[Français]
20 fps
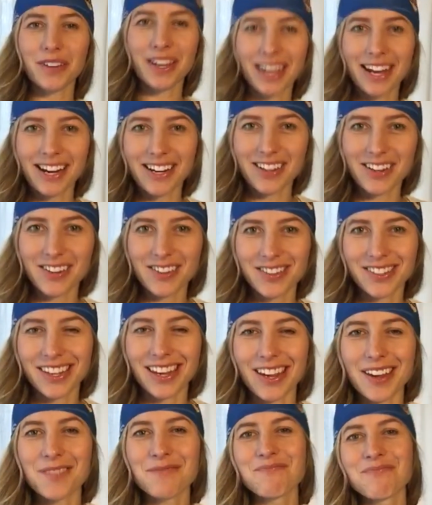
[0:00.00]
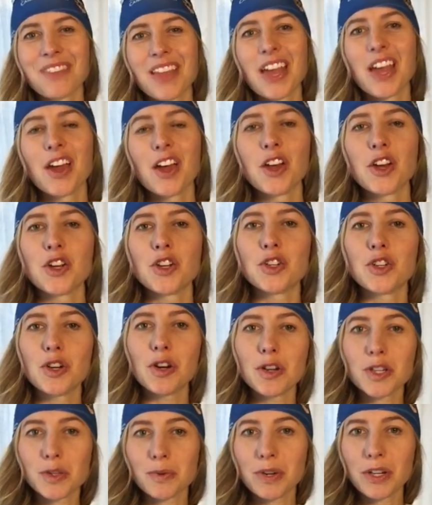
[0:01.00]
canadien de ski.
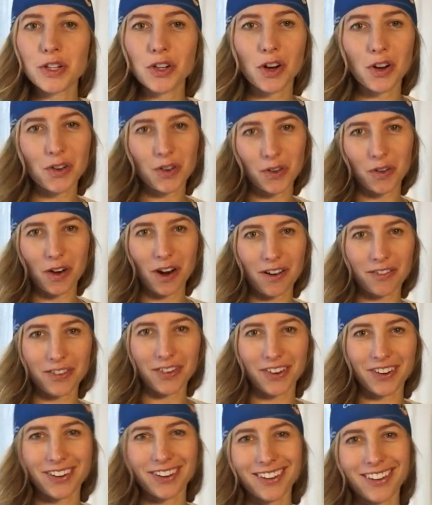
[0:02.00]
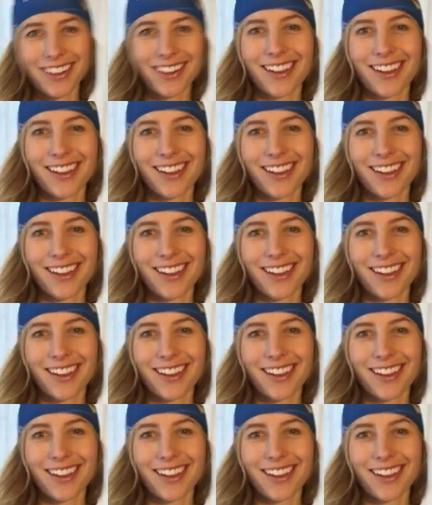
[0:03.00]
Je suis Chandra Crawford,